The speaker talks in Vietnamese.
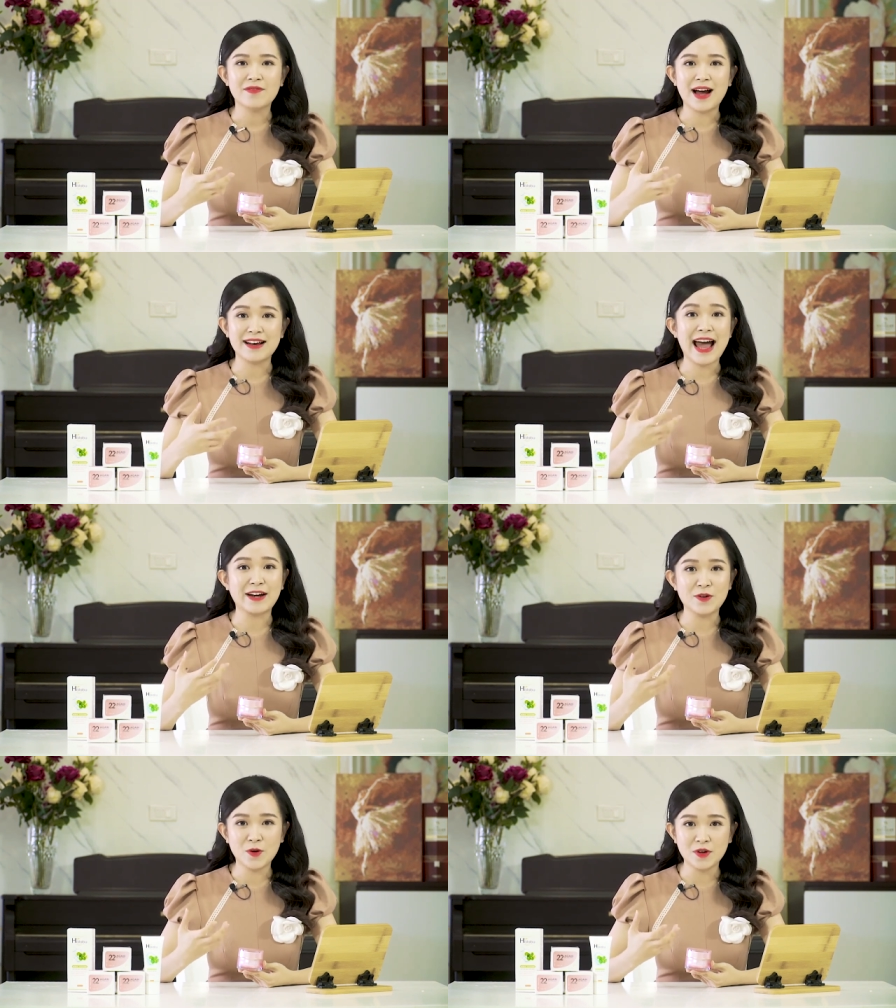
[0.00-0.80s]
và
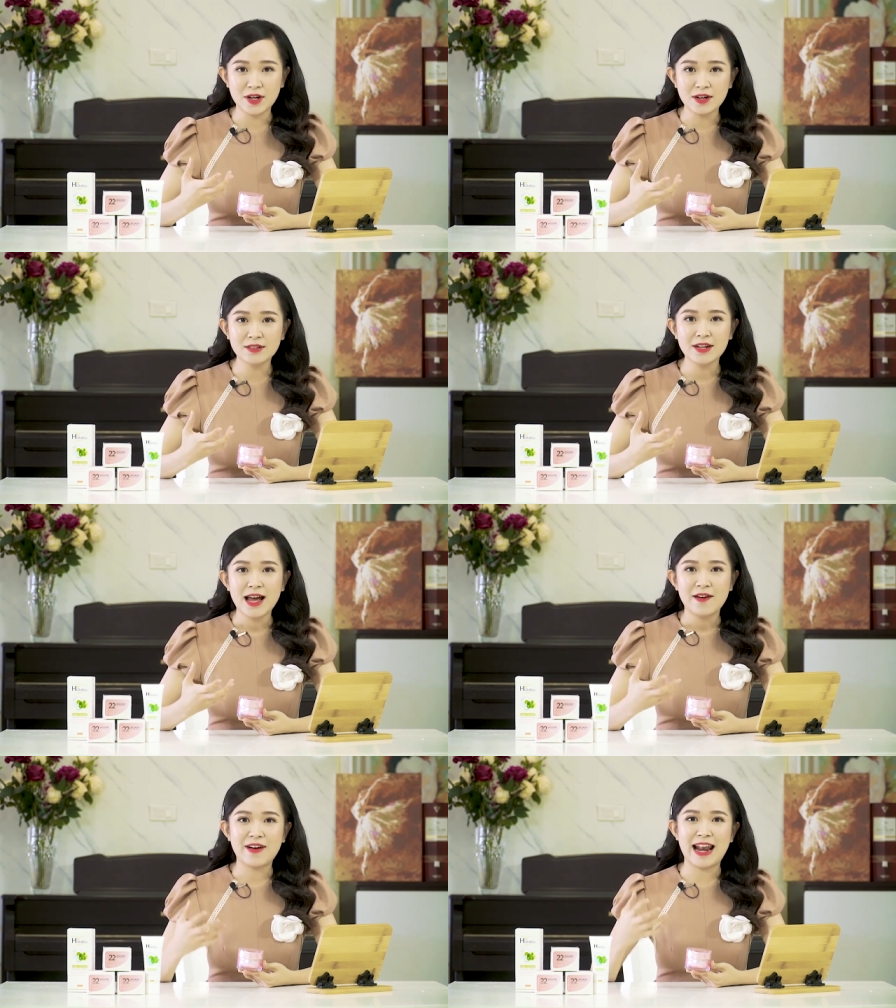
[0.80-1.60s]
đàn hồi hơn
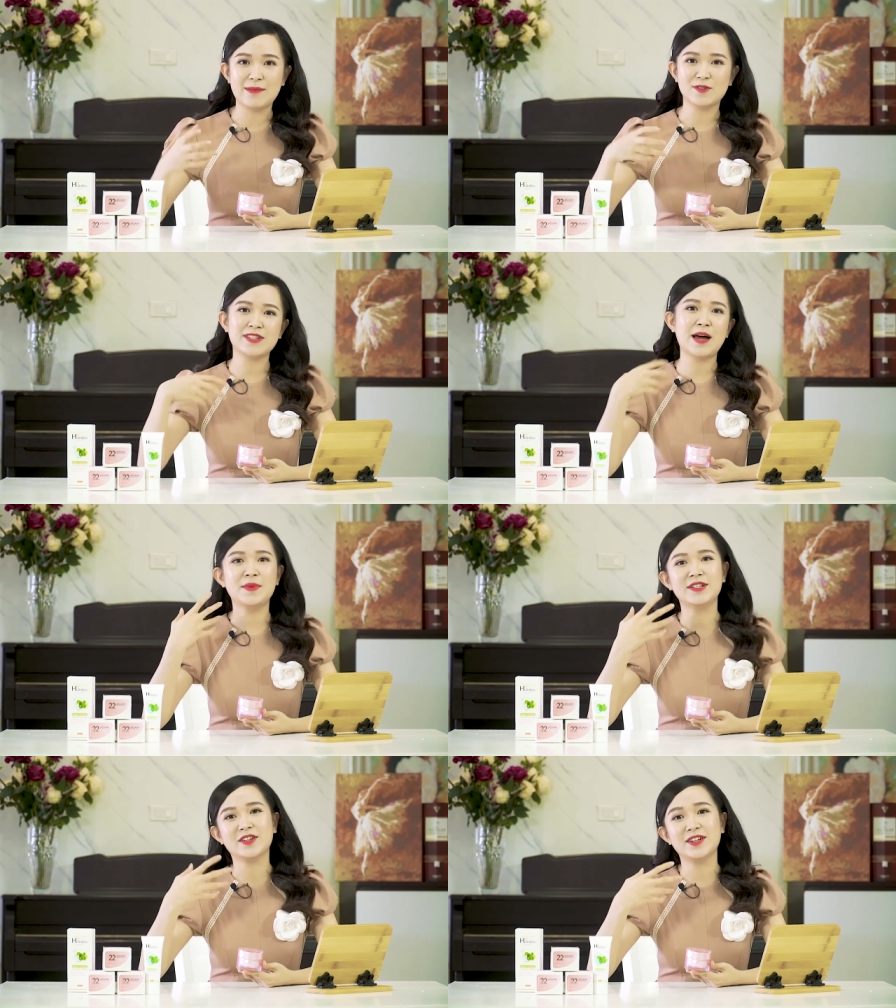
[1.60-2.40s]
và làm cho da
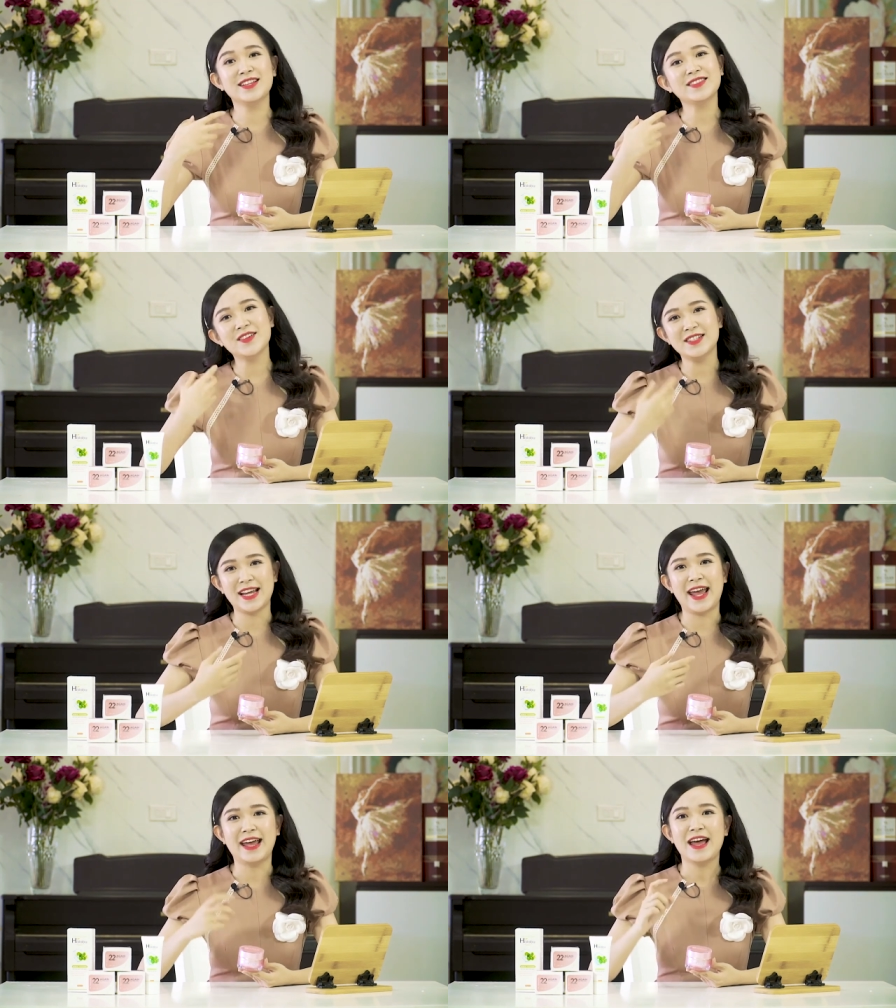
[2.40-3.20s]
mình trở nên tươi
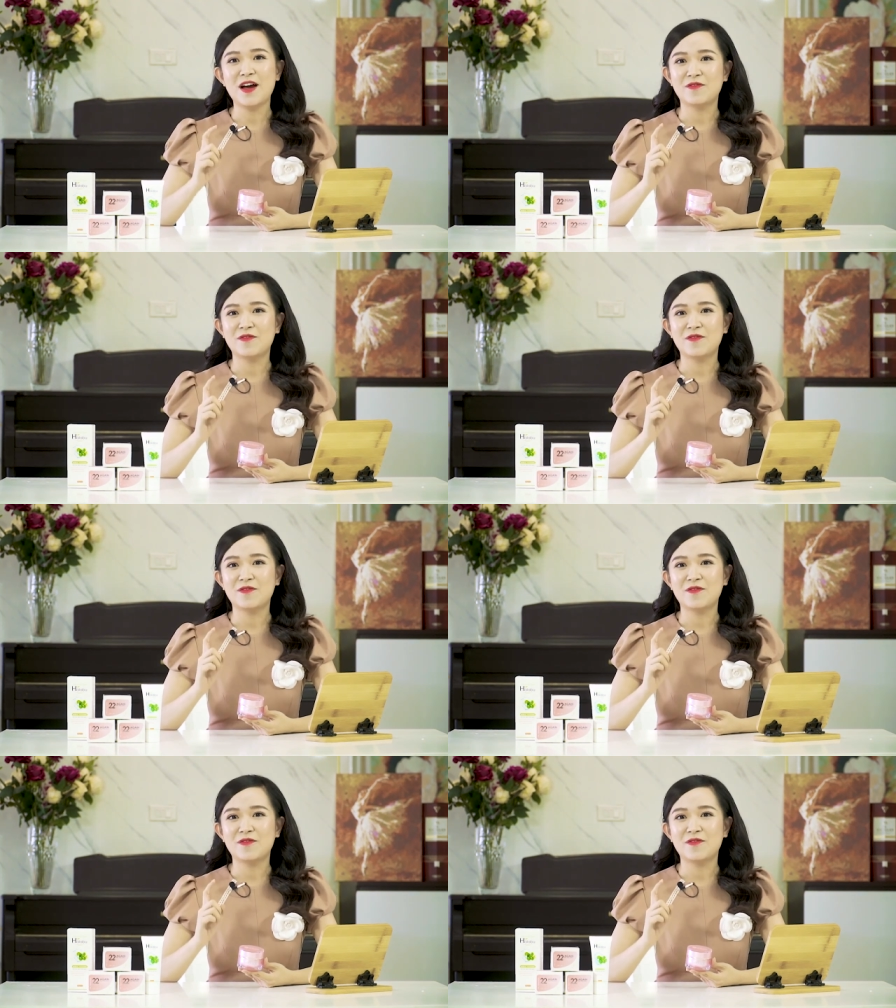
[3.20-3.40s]
trẻ.